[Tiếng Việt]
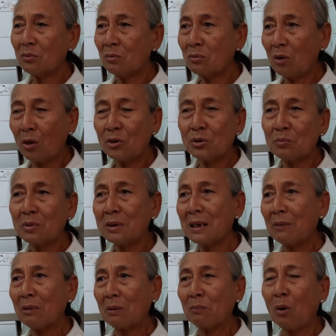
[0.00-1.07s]
cũng gửi trong cái
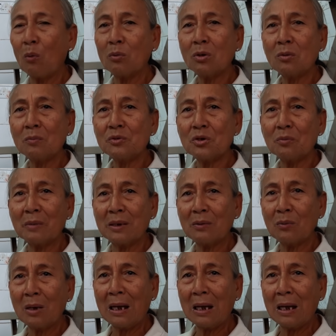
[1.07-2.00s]
cao lạc phụ nó không cho mày